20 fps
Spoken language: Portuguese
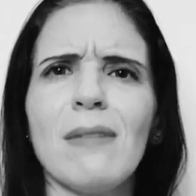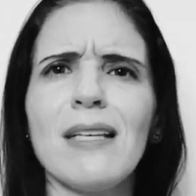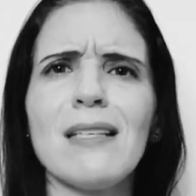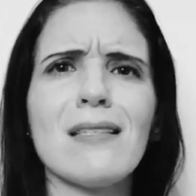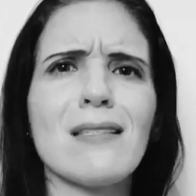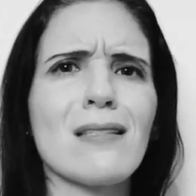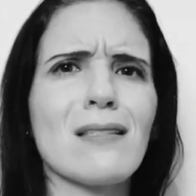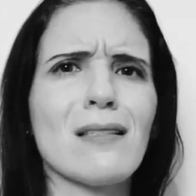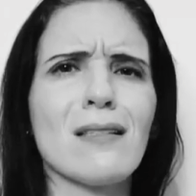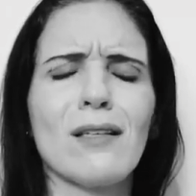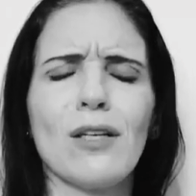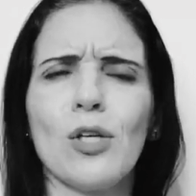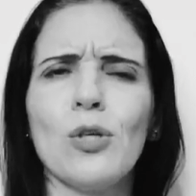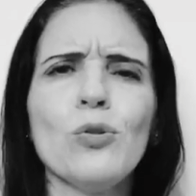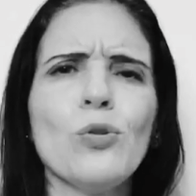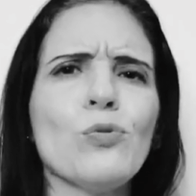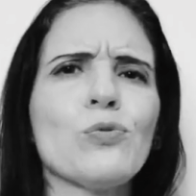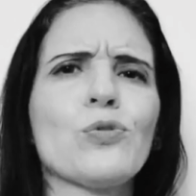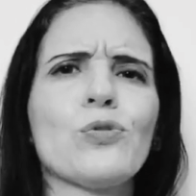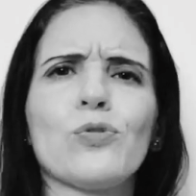Mas
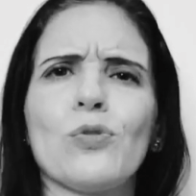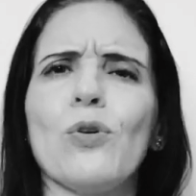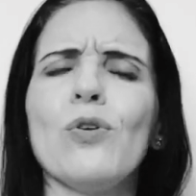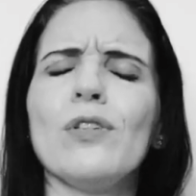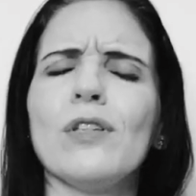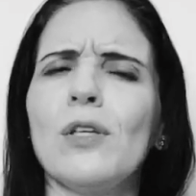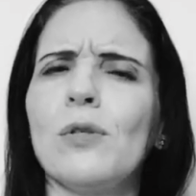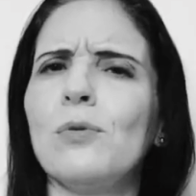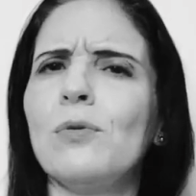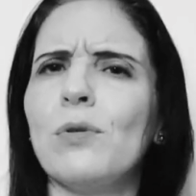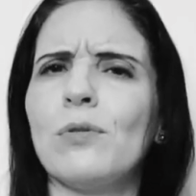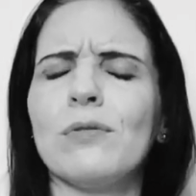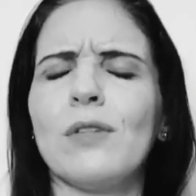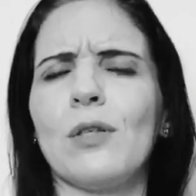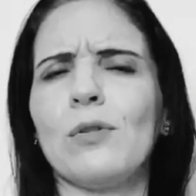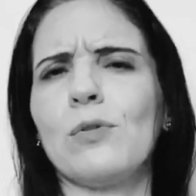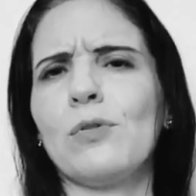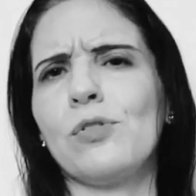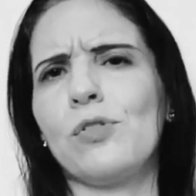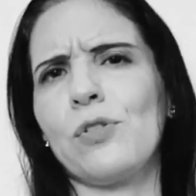eu não sou nenhum
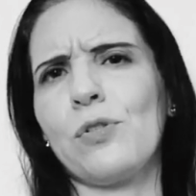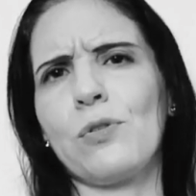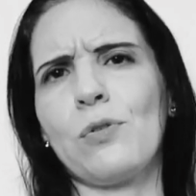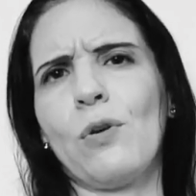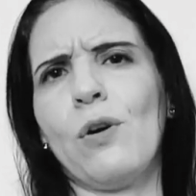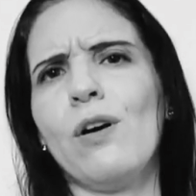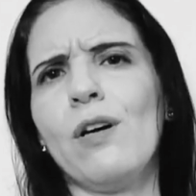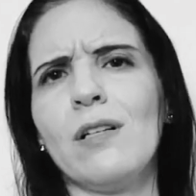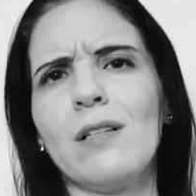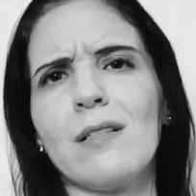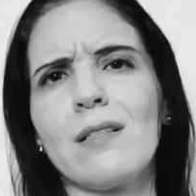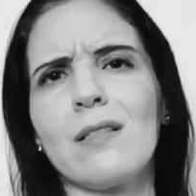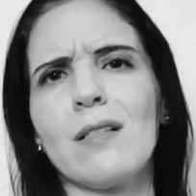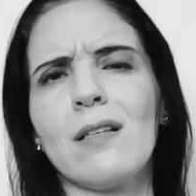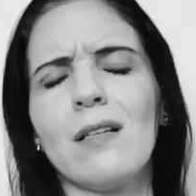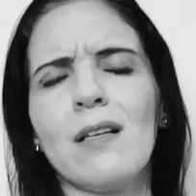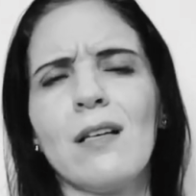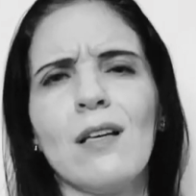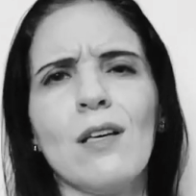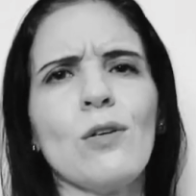contador de histórias,
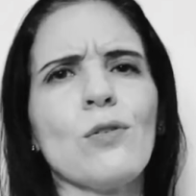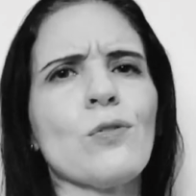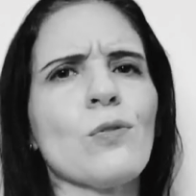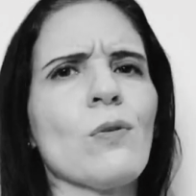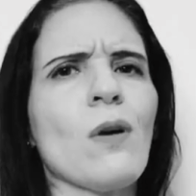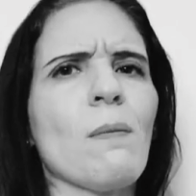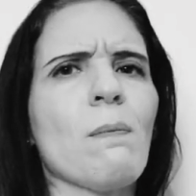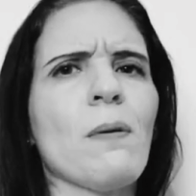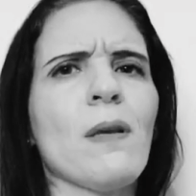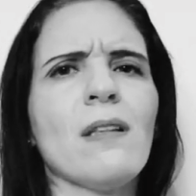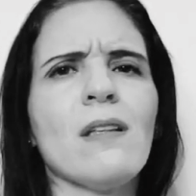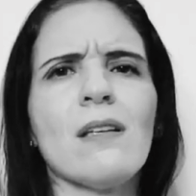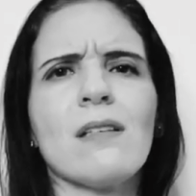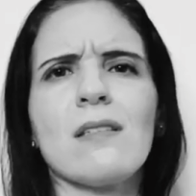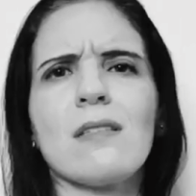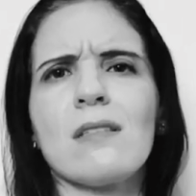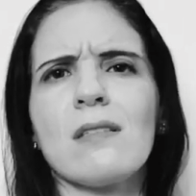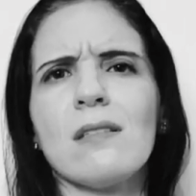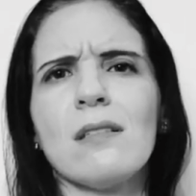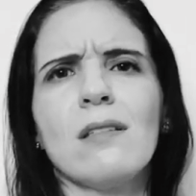eu sou
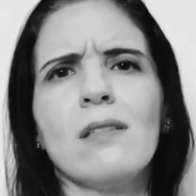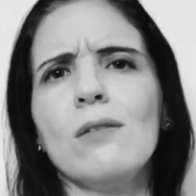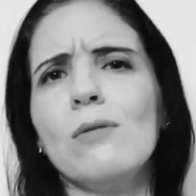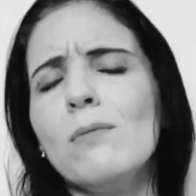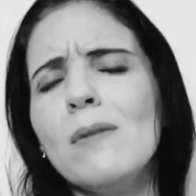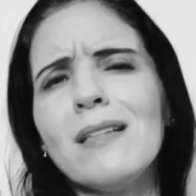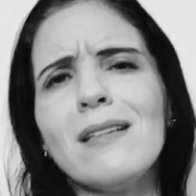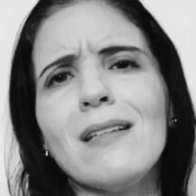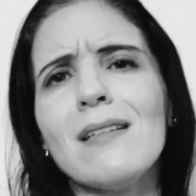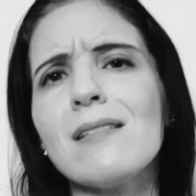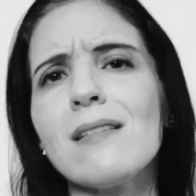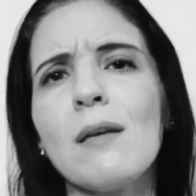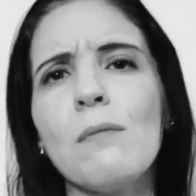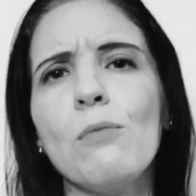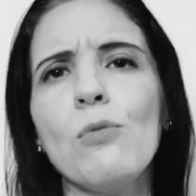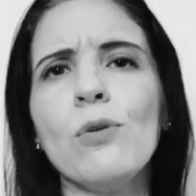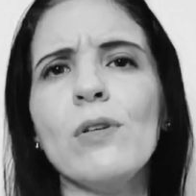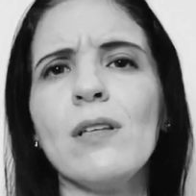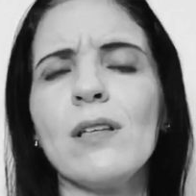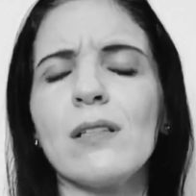apenas uma
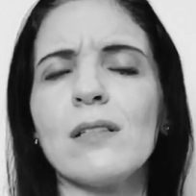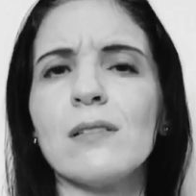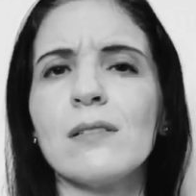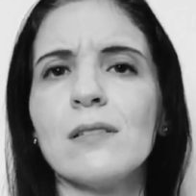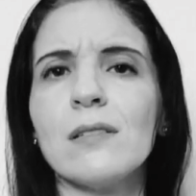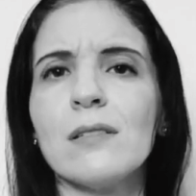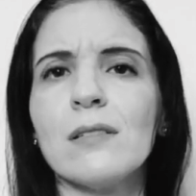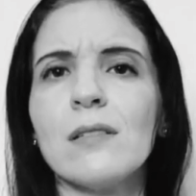testemunha.